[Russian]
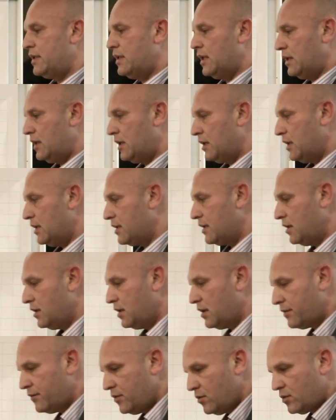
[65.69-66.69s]
снятый с
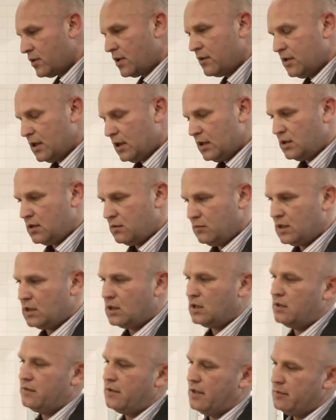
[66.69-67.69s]
интервью с говорящими
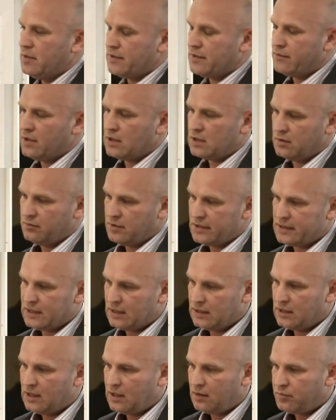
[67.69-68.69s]
головами, с вашими
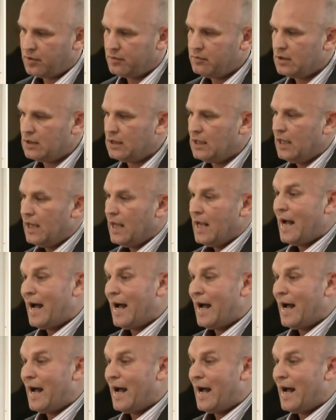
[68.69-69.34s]
стендапами,